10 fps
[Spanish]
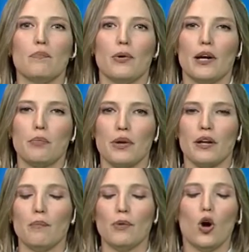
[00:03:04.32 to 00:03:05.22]
poner, por
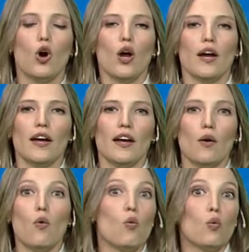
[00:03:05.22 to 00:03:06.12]
ejemplo, eh,
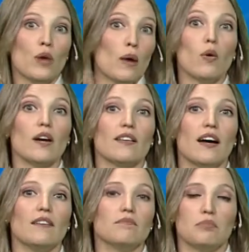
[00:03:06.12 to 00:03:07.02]
una
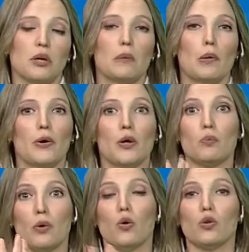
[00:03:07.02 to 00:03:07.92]
encuesta. Por ejemplo, ponen
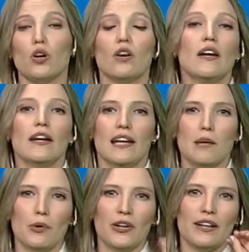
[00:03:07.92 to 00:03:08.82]
un producto y
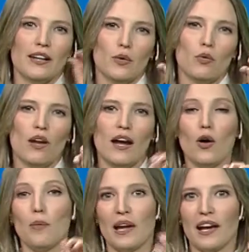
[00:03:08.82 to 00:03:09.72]
le ponen en un
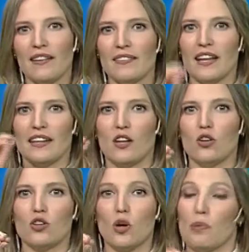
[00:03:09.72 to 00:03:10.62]
lado me encanta, en el
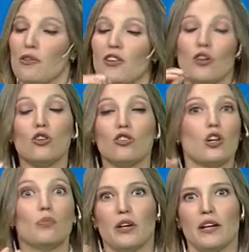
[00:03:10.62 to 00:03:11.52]
otro prefiero
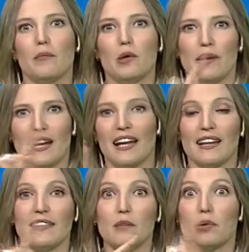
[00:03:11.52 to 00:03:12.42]
otro, por ejemplo, para que la
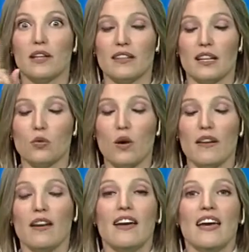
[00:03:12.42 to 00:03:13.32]
gente pueda
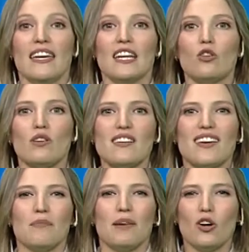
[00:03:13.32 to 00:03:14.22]
interactuar. Y esto hace
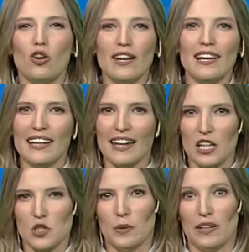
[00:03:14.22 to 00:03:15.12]
que mejore el
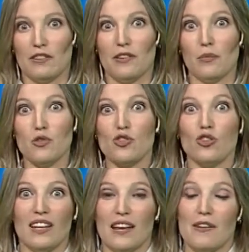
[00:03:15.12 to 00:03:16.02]
engagement, el
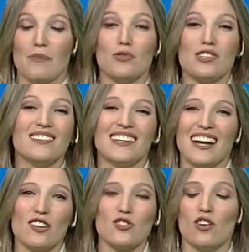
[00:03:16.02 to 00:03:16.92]
famoso, la famosa
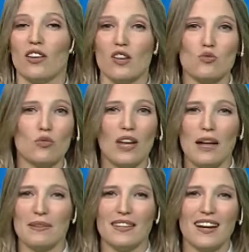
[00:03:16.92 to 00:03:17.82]
interacción, que es una de
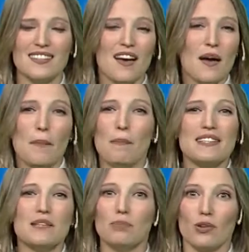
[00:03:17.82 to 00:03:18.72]
las métricas
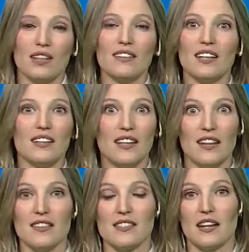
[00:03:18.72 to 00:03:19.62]
más importantes que tiene
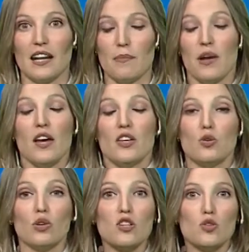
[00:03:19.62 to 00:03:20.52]
Instagram.
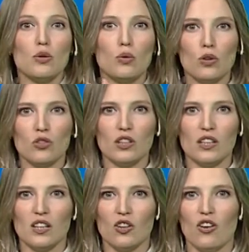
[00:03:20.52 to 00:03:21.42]
Si ustedes suben un
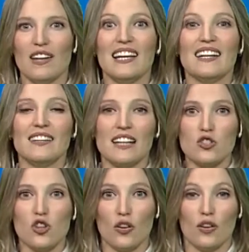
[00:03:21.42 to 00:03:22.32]
contenido y la
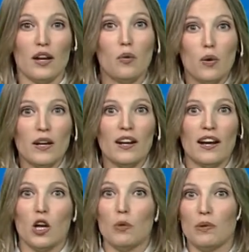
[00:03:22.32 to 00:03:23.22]
interacción es
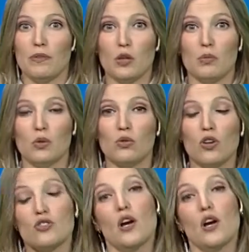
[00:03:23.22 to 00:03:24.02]
buena en los primeros minutos,